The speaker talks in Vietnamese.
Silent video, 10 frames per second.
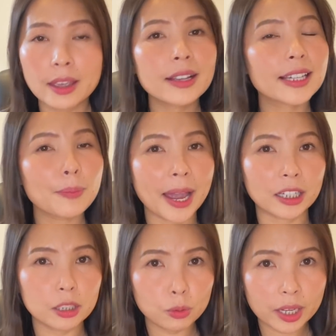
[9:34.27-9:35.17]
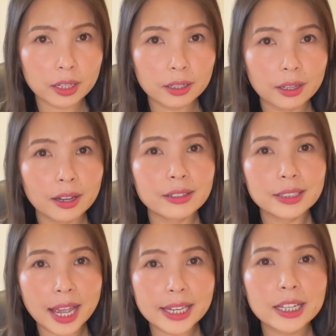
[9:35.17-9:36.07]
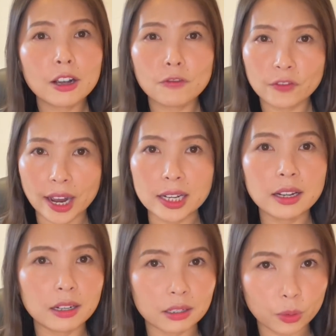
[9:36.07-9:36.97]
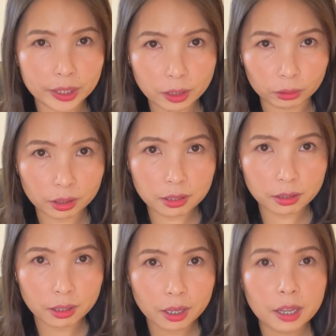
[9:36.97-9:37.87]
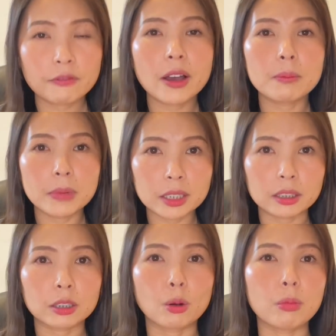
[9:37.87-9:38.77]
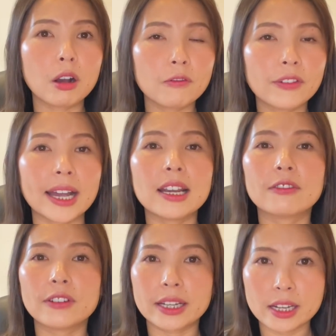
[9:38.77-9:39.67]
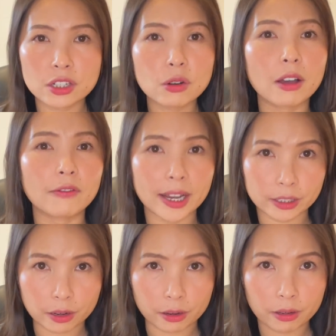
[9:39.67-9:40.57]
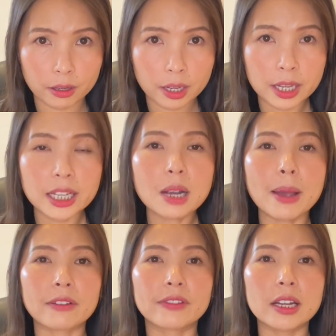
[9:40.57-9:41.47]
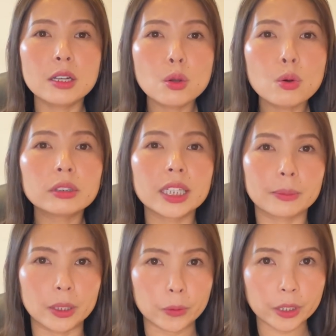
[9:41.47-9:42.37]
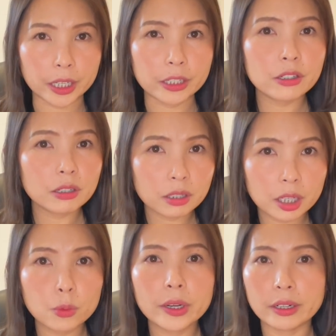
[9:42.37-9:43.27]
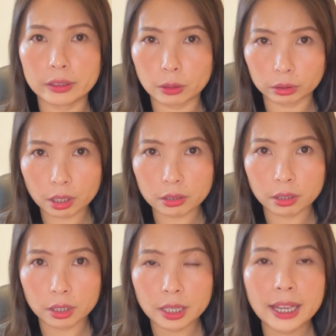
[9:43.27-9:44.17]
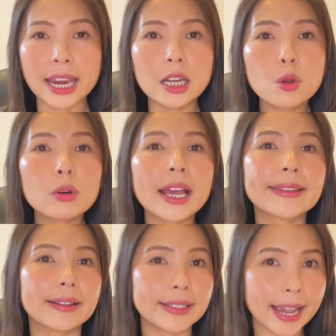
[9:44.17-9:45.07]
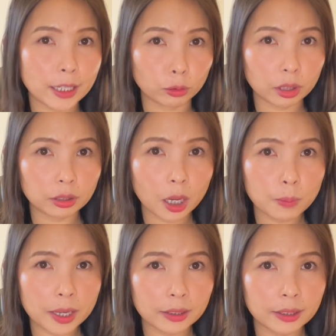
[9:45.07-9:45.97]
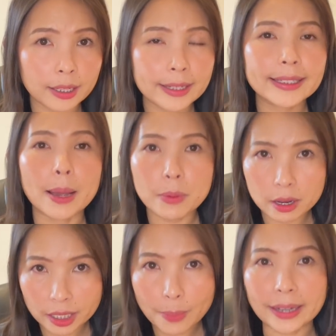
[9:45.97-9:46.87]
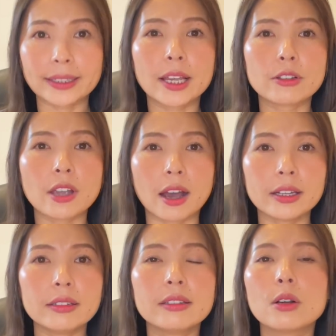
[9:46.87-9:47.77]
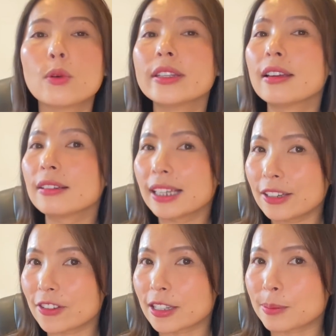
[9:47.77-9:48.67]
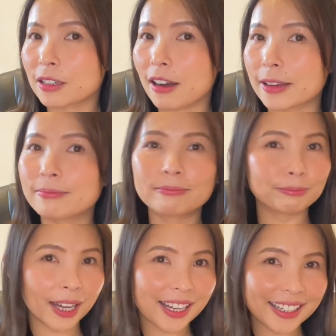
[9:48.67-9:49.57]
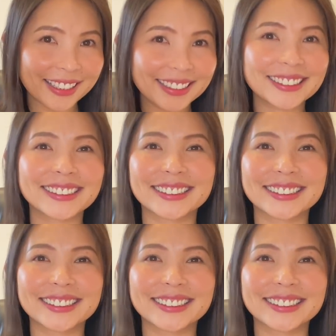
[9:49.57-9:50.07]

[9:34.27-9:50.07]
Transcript: Các bạn lưu ý, đây không phải là lời khuyên đầu tư và mình cũng không phải là financial advisor. Các bạn phải luôn tìm hiểu kỹ trước khi quyết định đầu tư. Hãy luôn là những nhà đầu tư thông minh. Cảm ơn các bạn đã theo dõi. Đừng quên nhấn like và subscribe. Bye!